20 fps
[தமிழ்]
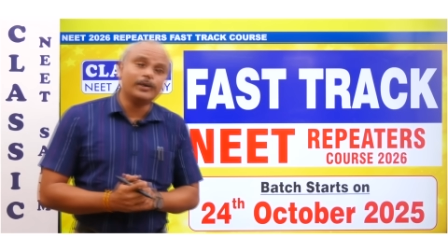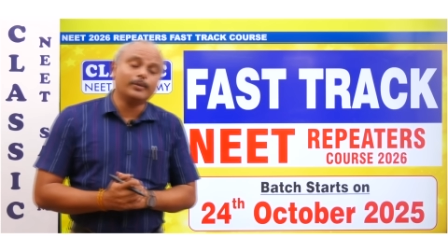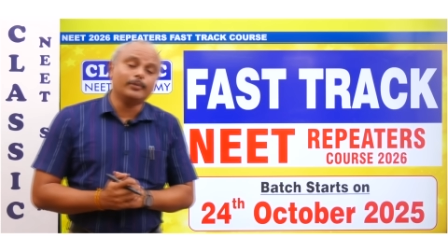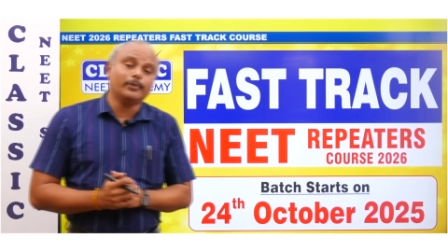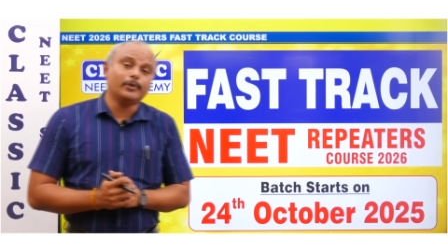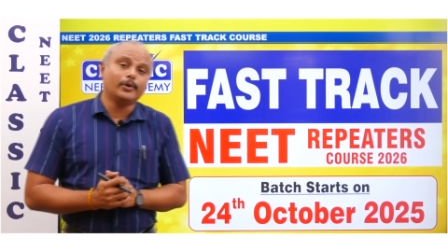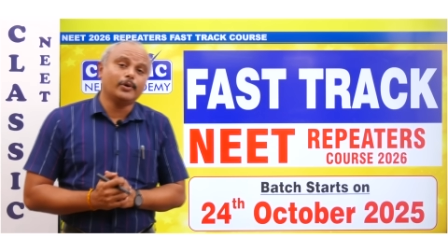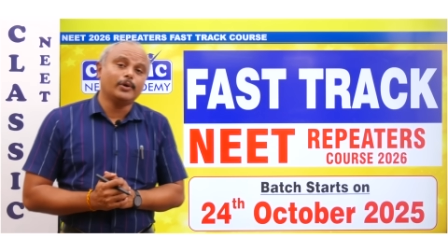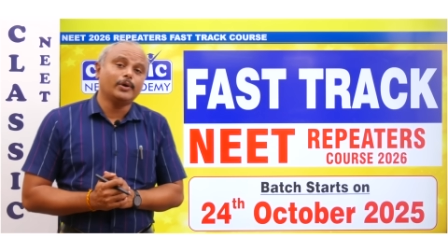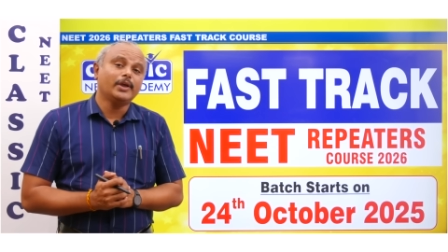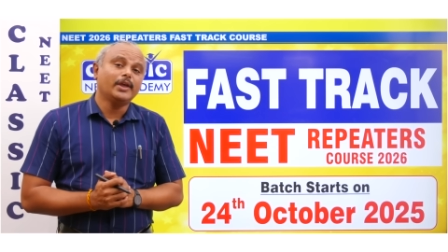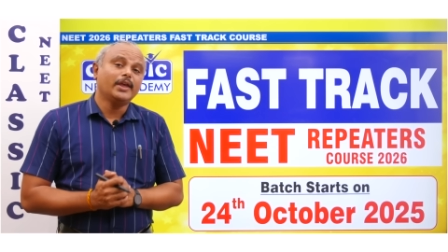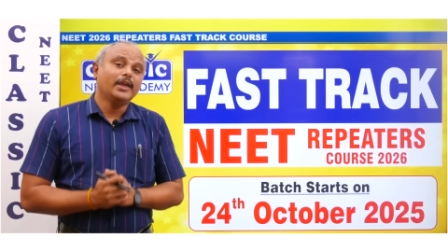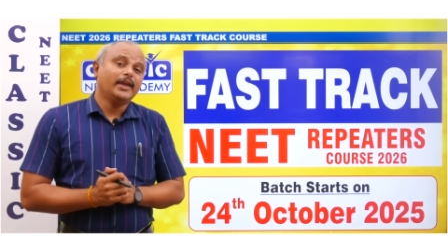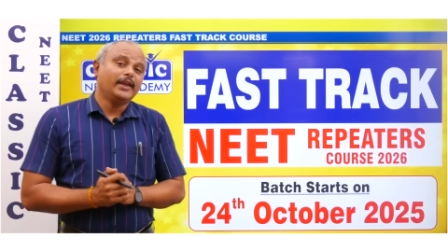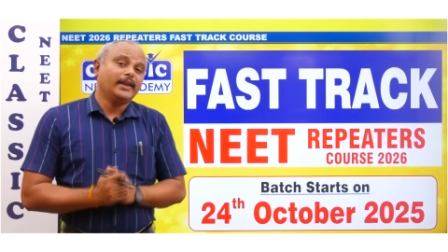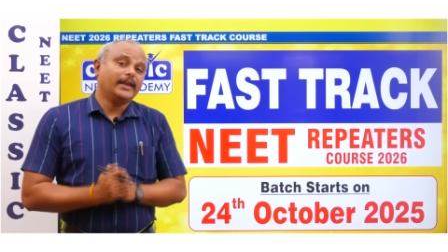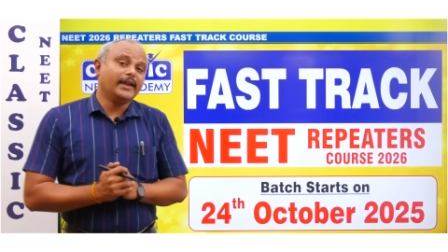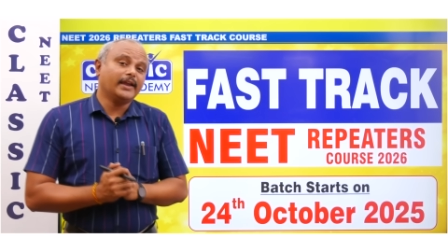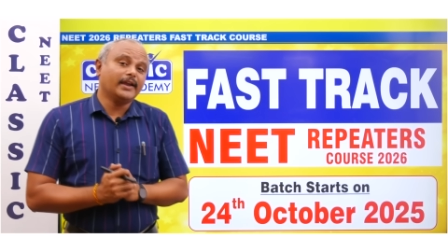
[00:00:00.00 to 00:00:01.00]
பண்ண போகிறோம்
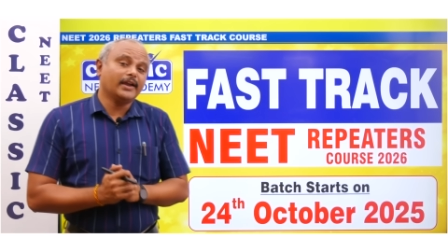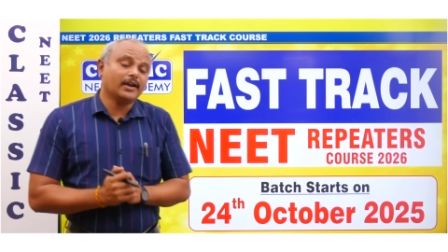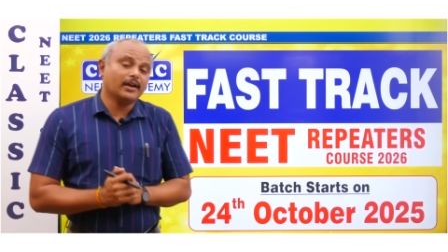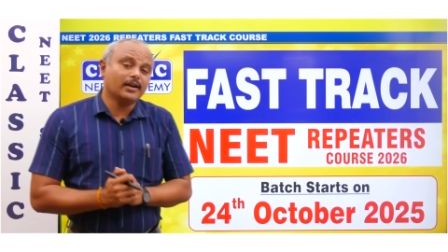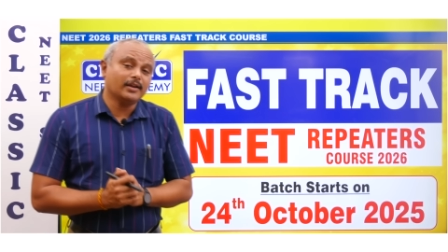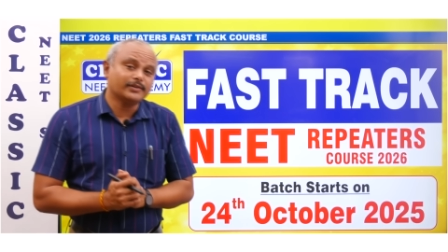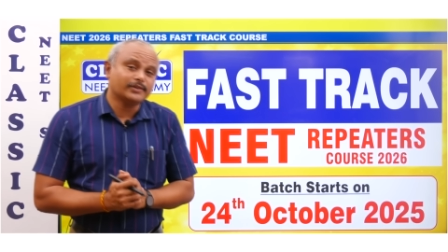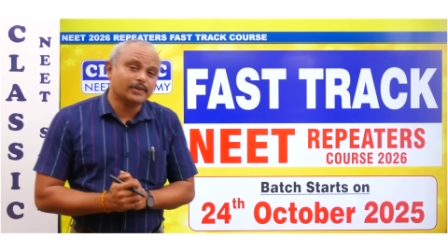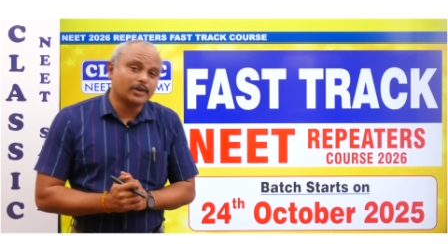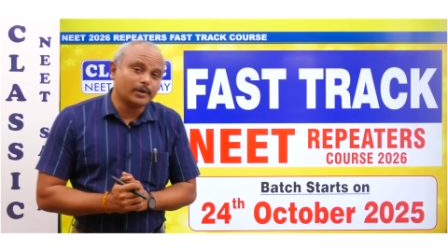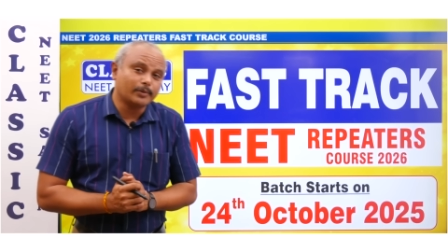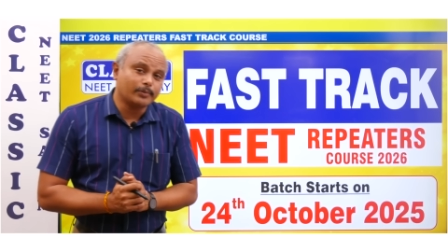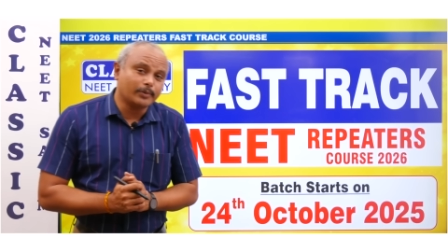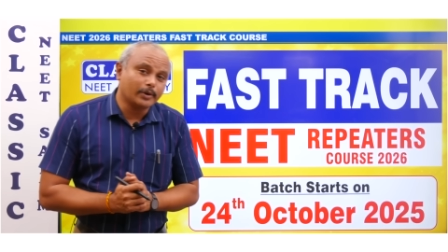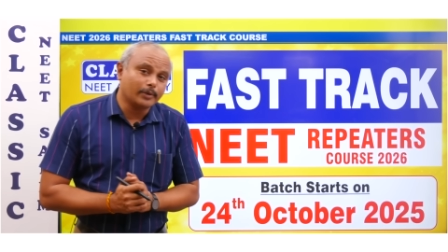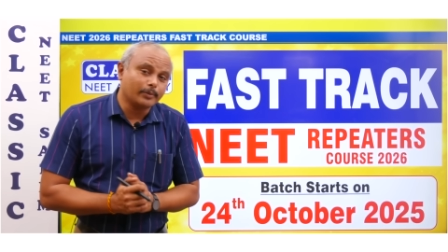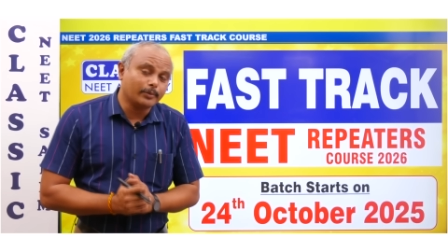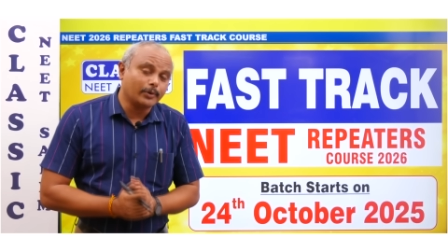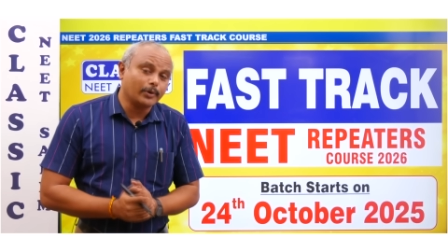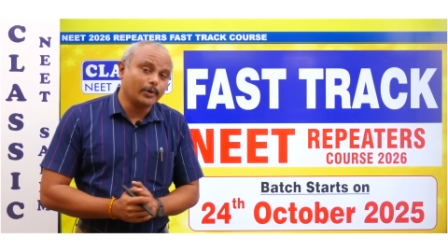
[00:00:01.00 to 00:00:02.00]
எங்கெங்கெல்லாம் ஸ்டார்ட்
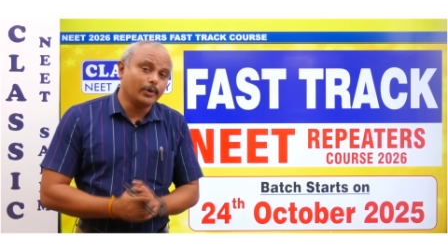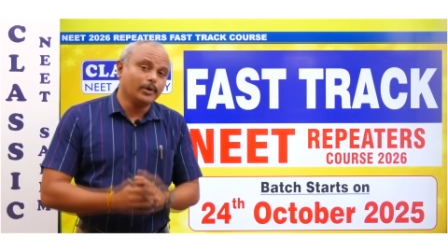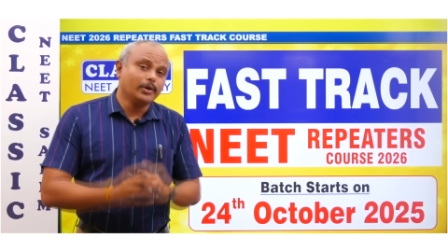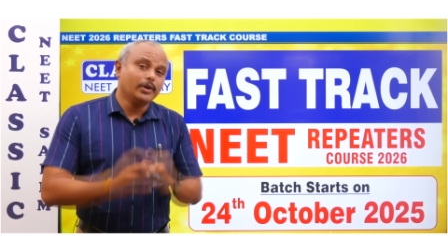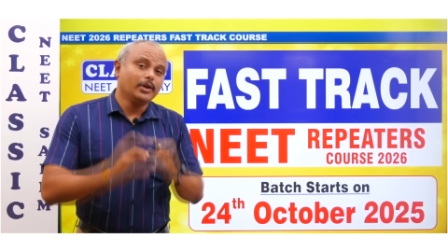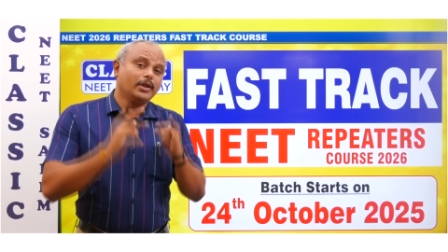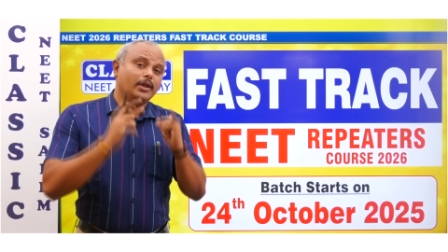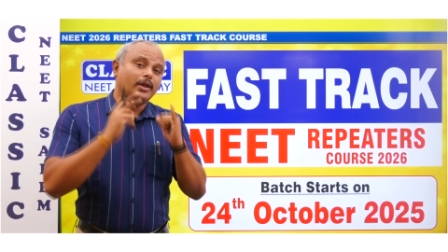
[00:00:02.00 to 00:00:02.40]
பண்ண போகிறோம்